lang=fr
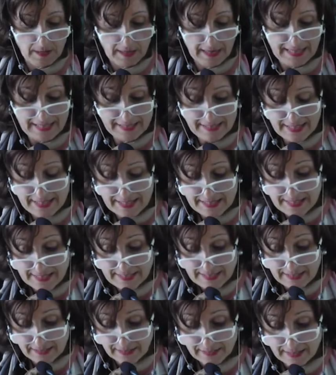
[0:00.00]
Il était
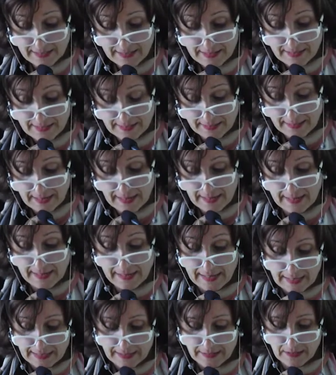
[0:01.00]
nécessaire de distinguer
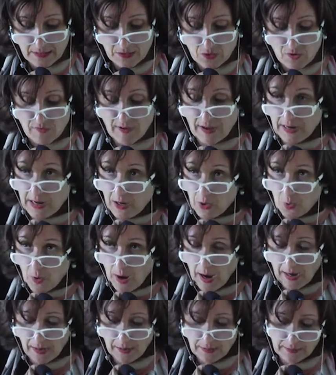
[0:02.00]
l'égalité devant la
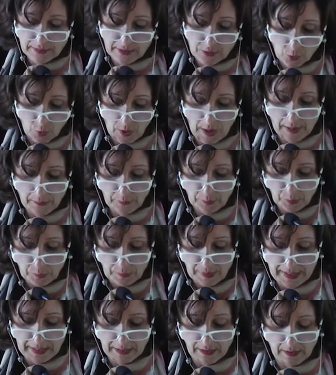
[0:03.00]
loi des droits
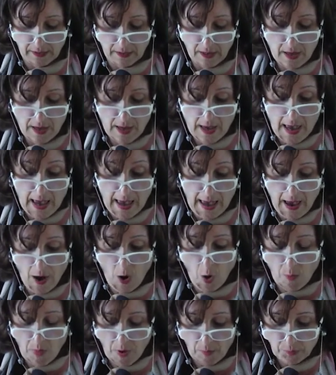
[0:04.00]
publics. Et
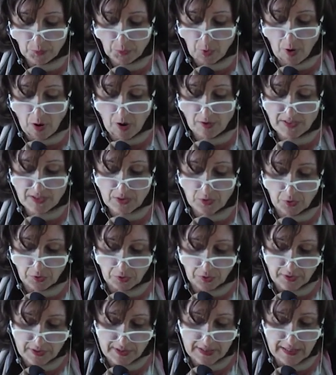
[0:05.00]
en même temps, selon
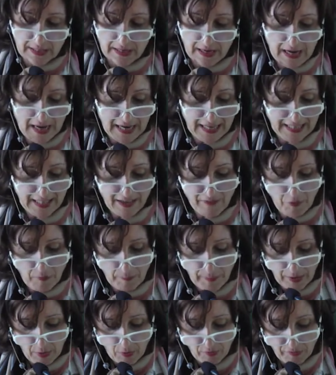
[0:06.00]
Rossi, il ne faut
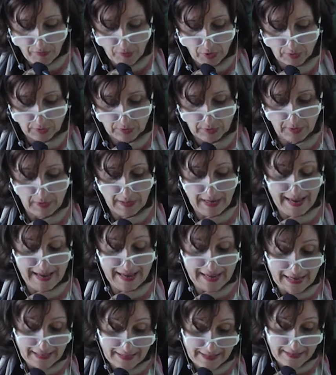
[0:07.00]
pas confondre
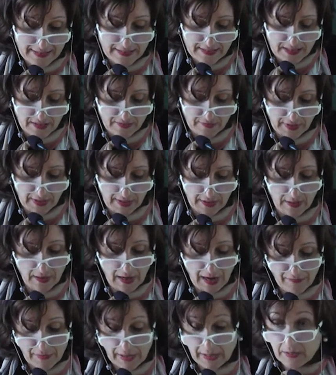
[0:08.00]
égalité civile
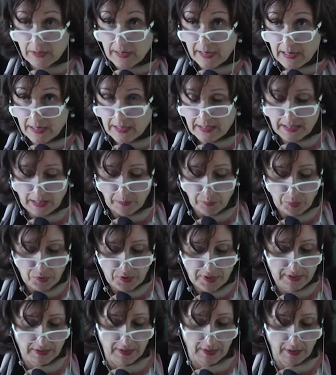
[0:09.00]
avec l'égalité
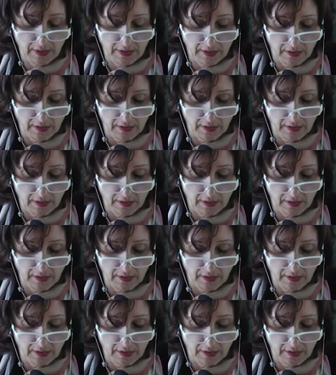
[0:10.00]
politique.